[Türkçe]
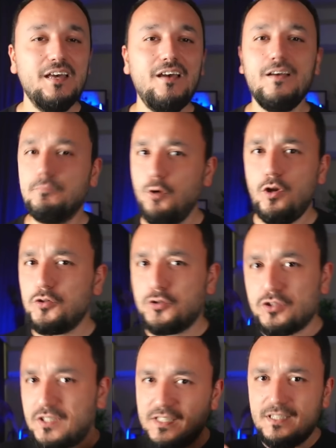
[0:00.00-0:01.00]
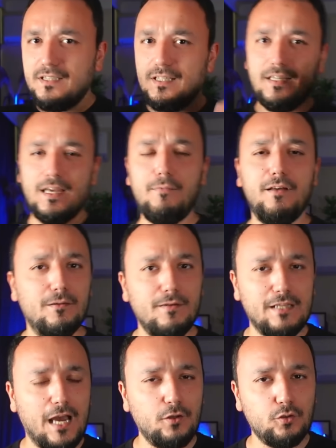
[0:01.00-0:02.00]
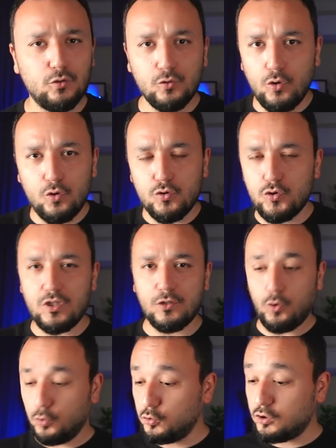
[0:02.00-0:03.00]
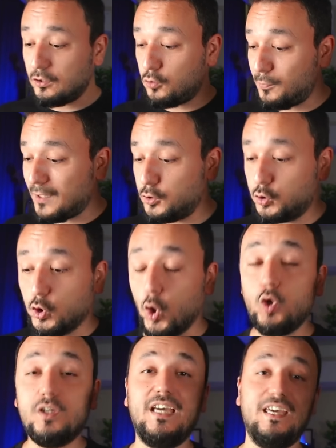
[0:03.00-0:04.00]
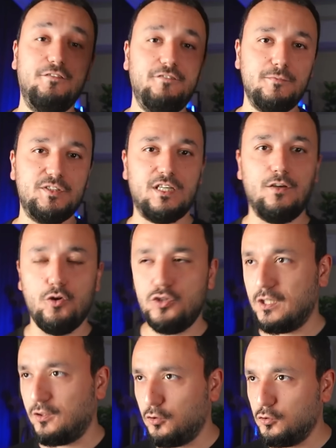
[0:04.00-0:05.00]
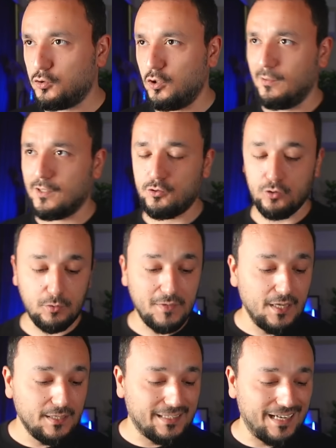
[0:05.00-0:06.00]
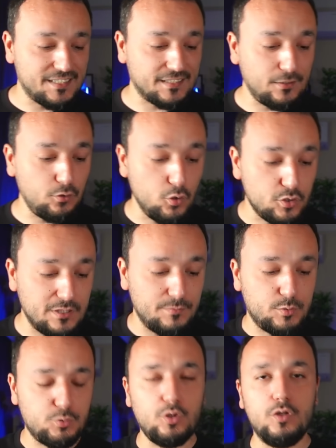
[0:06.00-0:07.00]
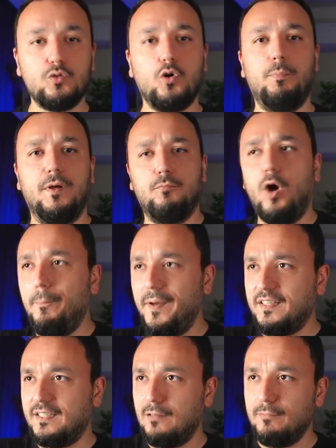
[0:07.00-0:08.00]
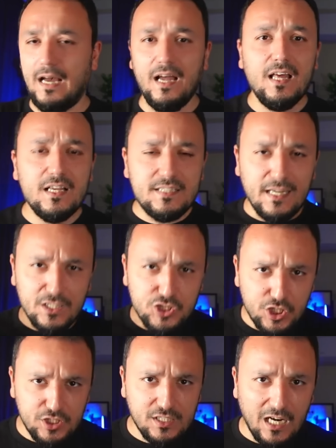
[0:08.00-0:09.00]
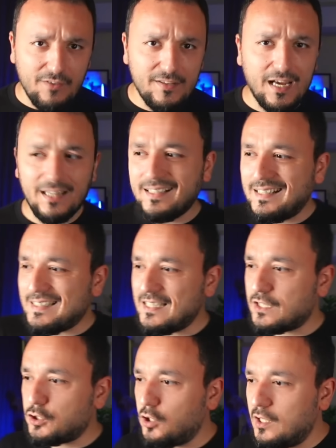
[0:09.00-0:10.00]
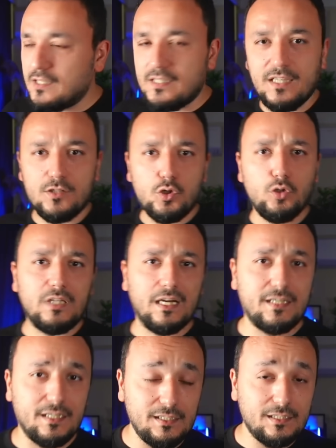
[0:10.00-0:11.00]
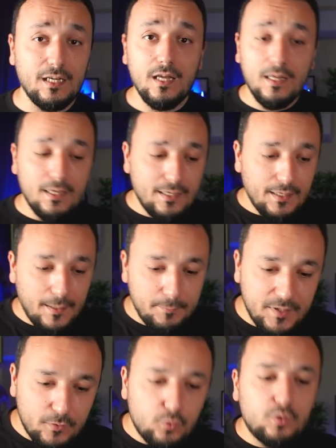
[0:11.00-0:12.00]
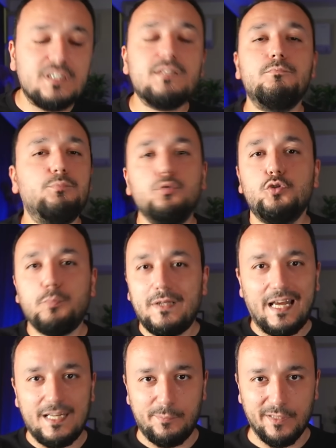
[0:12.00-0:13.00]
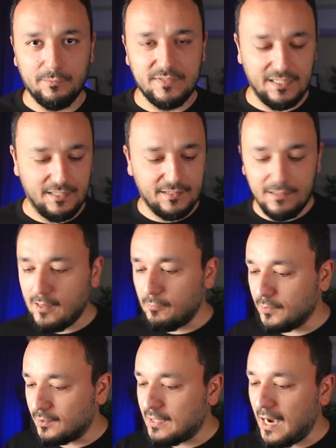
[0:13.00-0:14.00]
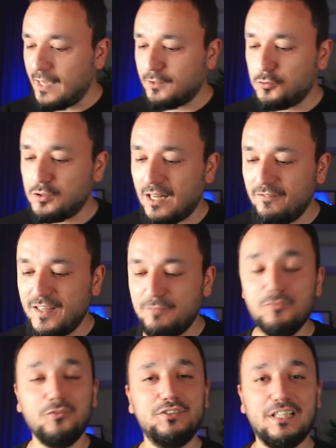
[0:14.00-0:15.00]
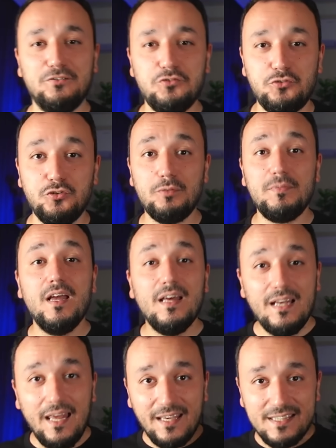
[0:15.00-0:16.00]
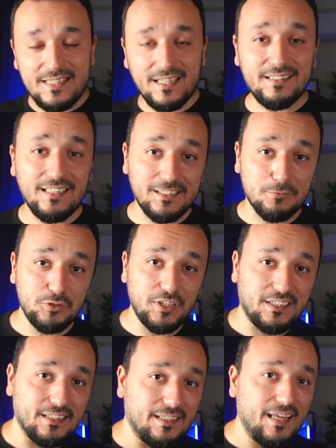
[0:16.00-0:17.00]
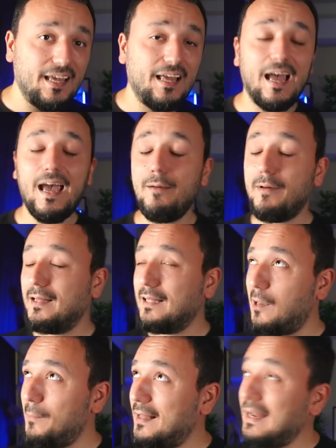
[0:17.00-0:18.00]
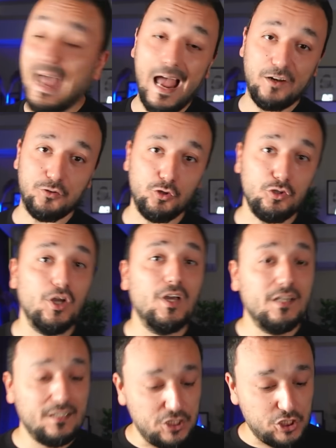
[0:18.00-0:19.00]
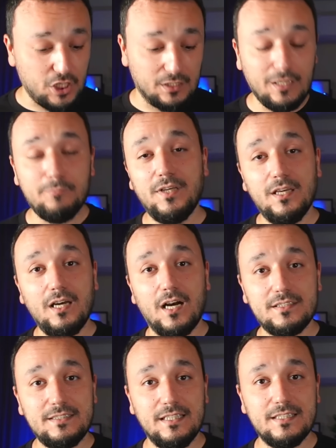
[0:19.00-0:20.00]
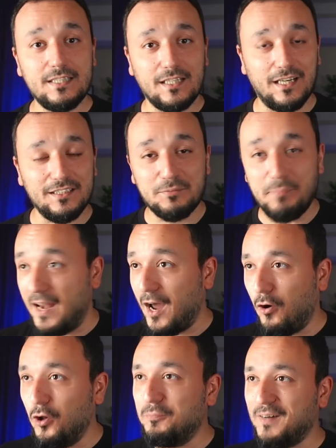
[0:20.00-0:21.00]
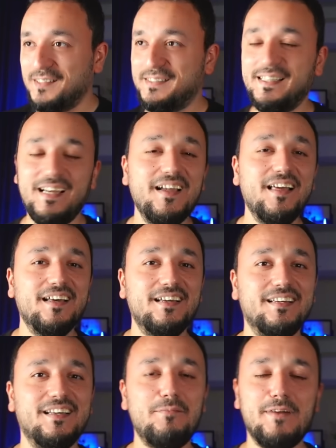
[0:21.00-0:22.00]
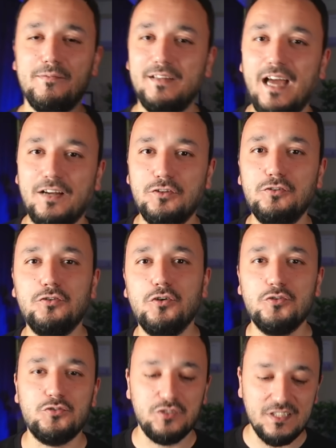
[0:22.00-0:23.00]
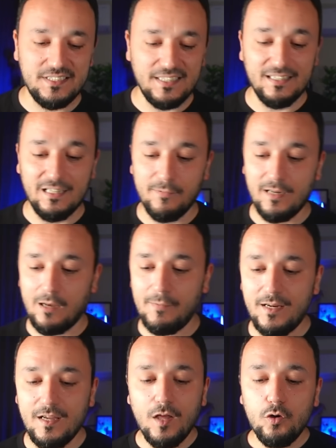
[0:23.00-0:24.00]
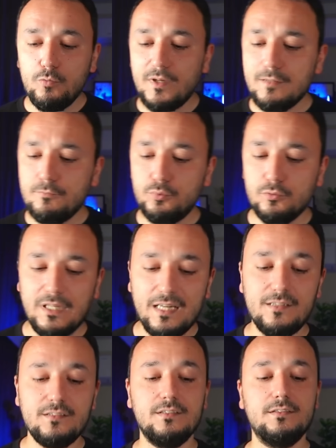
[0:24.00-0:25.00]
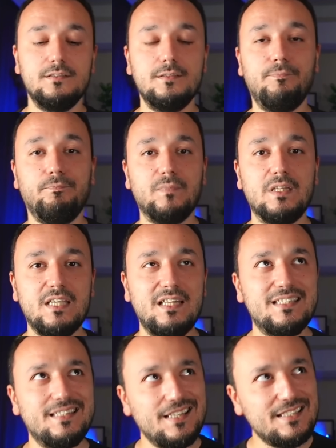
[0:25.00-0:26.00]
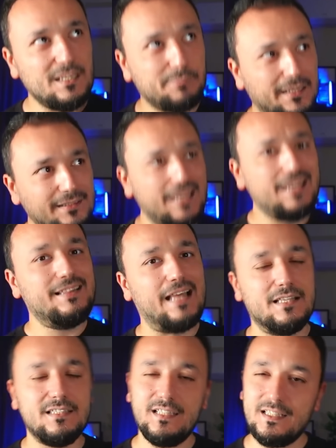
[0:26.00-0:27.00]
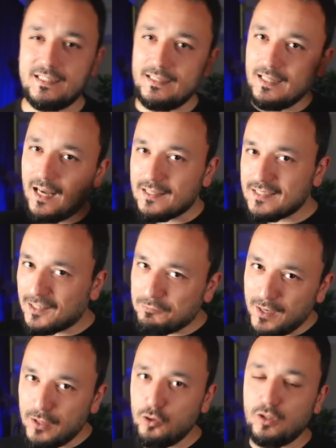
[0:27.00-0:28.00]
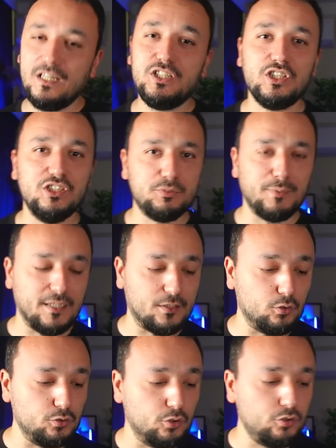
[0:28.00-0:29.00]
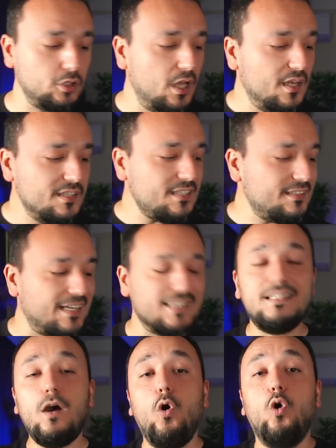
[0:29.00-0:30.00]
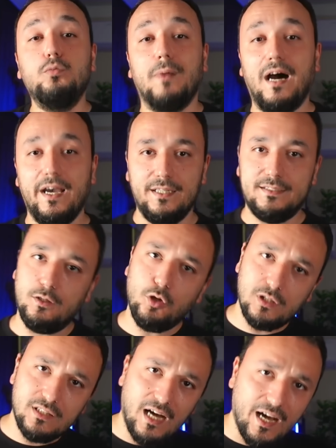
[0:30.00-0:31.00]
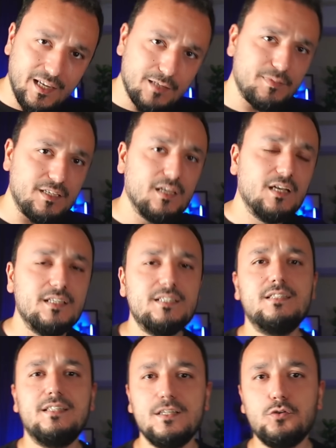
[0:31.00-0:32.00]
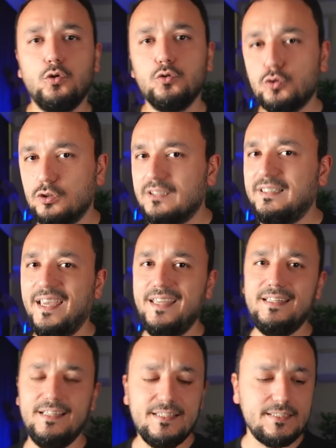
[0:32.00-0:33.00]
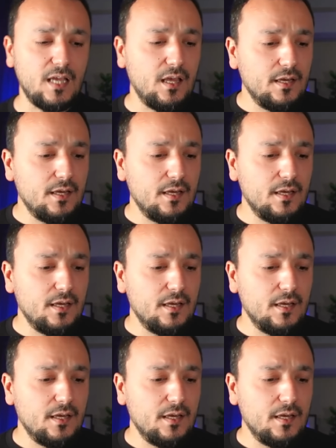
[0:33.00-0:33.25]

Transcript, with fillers: Evet böyle sizinle hemen hemen her gün görüşecek konuşacak olmak çok keyifli bir şey. Öncelikle onu söylemek istiyorum. Gerçekten özlemişim şöyle sohbet muhabbet edelim ya. Sen de çayını kahveni al kısacık şöyle 8-10 dakikalık e, bir buluşmalar yapalım seninle tamam mı? Gayet güzel verimli olacağını düşünüyorum. LGS kadar da bu şekilde hemen hemen her gün inşallah bir aksilik, sakatlık, bela olmazsa e, hemen hemen her gün görüşeceğiz seninle beraber. Umarım bunlar e, seni stres yapan değil de stresini azaltmaya yönelik çalışmalar oluyordur. Stres de olma ayrıca. Ona da ayrı bir stres konusuna değiniriz.